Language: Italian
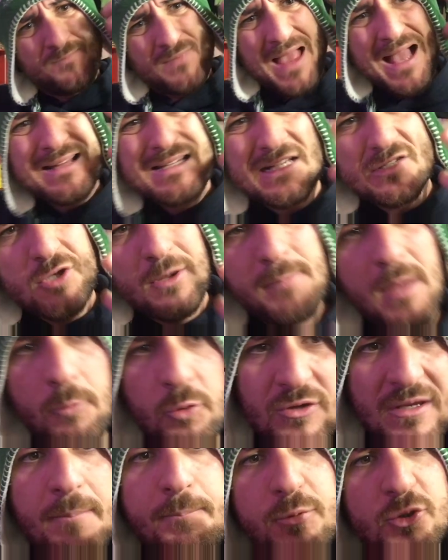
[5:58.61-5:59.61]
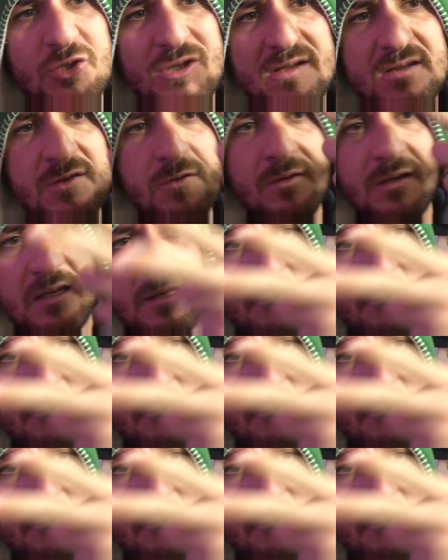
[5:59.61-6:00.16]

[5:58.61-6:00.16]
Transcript: Adesso abbiamo tre postazioni